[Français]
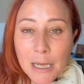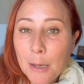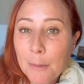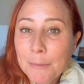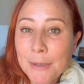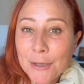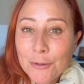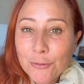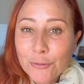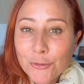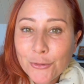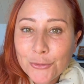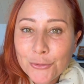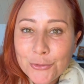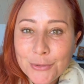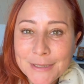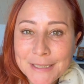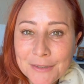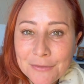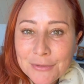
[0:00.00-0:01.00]
Bien
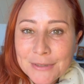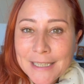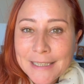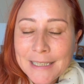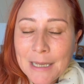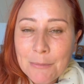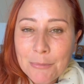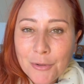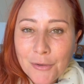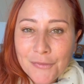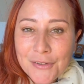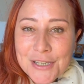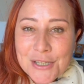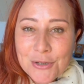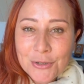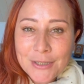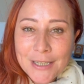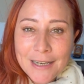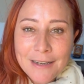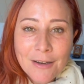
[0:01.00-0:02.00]
entendu, si vous êtes un
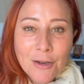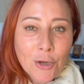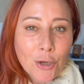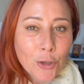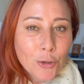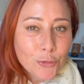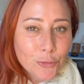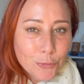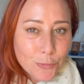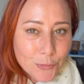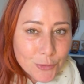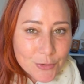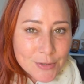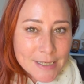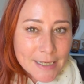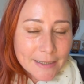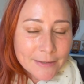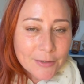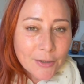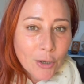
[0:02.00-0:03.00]
professionnel du
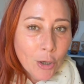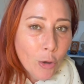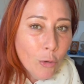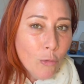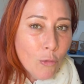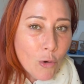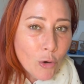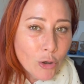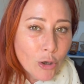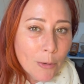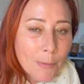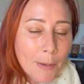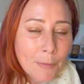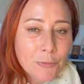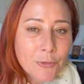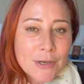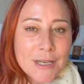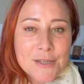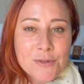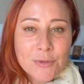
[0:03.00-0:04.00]
mieux-être ou encore même
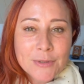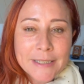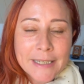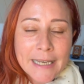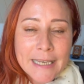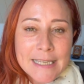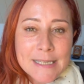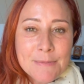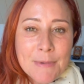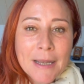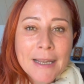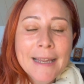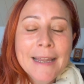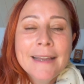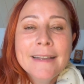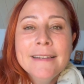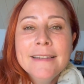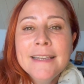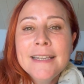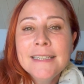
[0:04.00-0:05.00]
de l'ésotérisme,
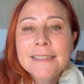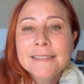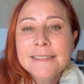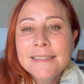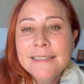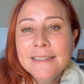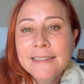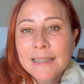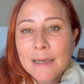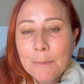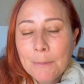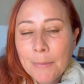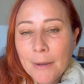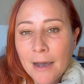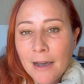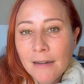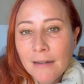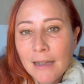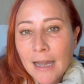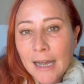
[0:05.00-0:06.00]
n'hésitez
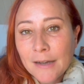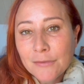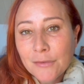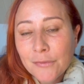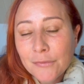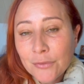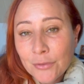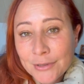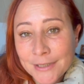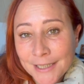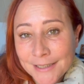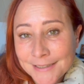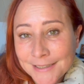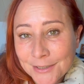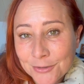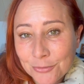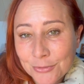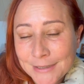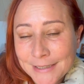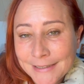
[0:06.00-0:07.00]
pas à vous fournir
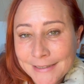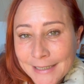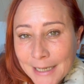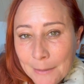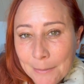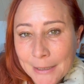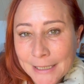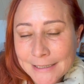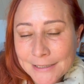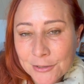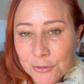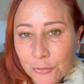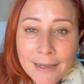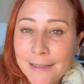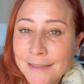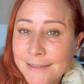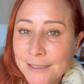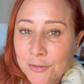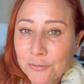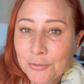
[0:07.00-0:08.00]
cet outil très précieux.
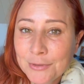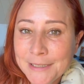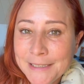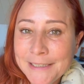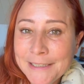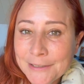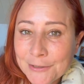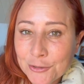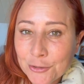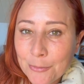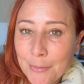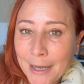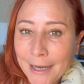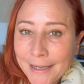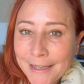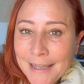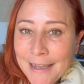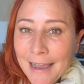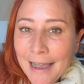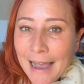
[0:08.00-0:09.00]
Cet outil se
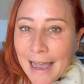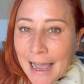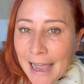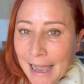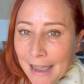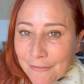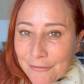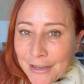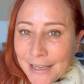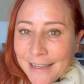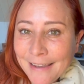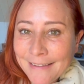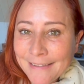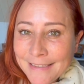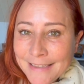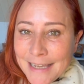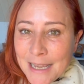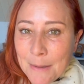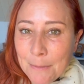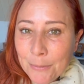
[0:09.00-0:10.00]
marie avec
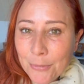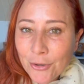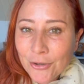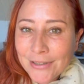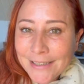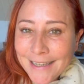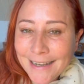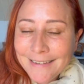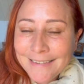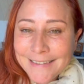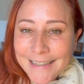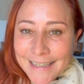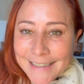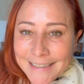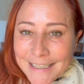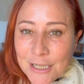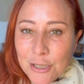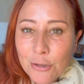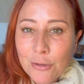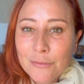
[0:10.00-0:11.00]
n'importe quelle
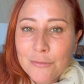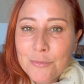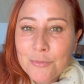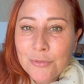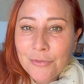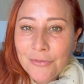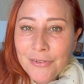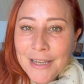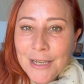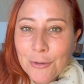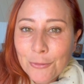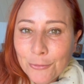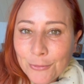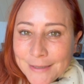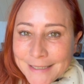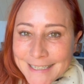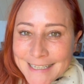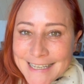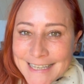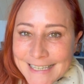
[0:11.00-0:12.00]
technique que vous pouvez
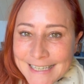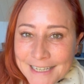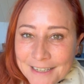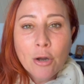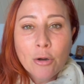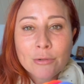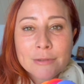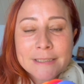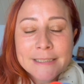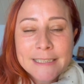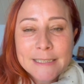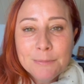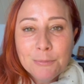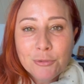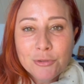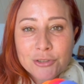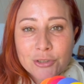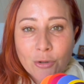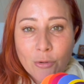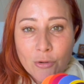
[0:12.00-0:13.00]
utiliser. En
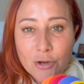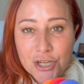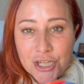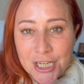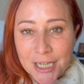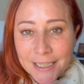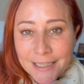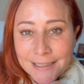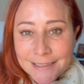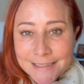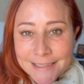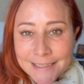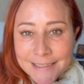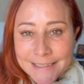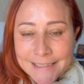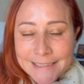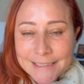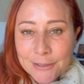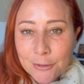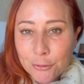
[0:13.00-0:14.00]
disposant chacun de ces
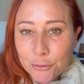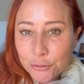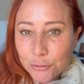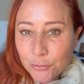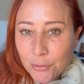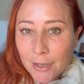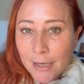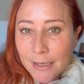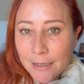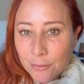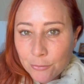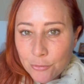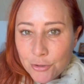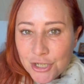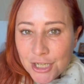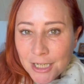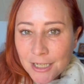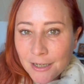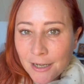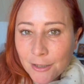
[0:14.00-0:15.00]
disques sur le
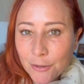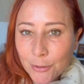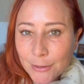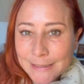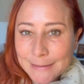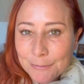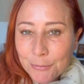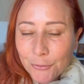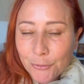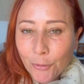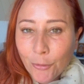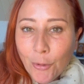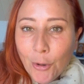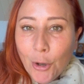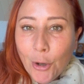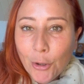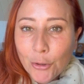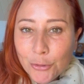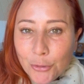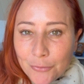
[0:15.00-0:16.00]
chakra correspondant
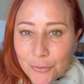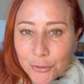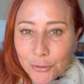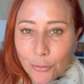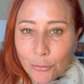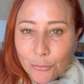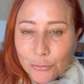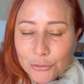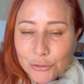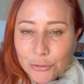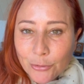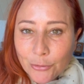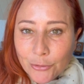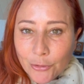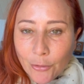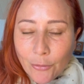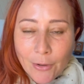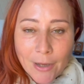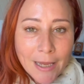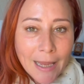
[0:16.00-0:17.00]
de votre
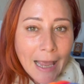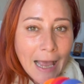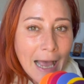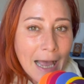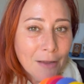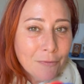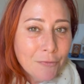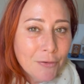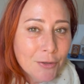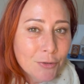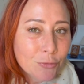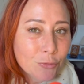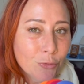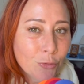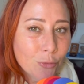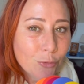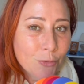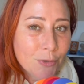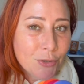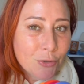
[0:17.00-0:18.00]
consultant afin de
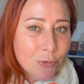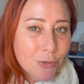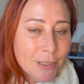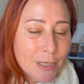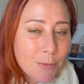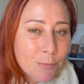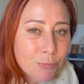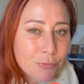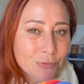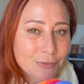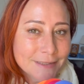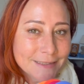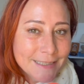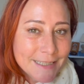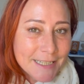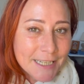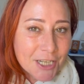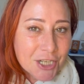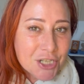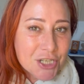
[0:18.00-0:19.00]
lui donner plus
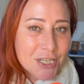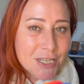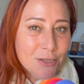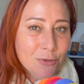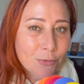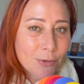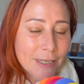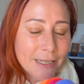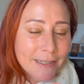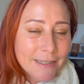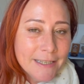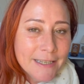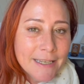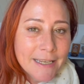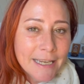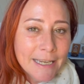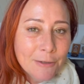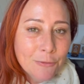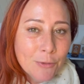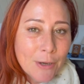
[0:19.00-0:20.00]
d'énergie, de l'aider
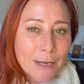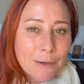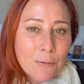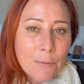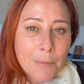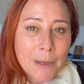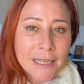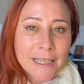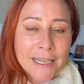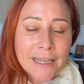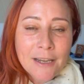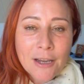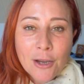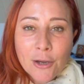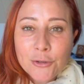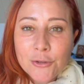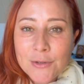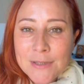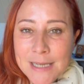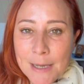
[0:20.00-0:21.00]
et de l'accompagner
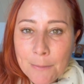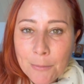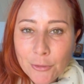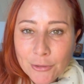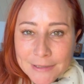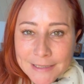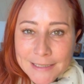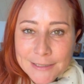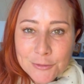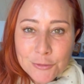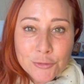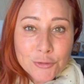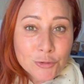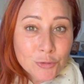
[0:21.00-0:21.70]
dans un processus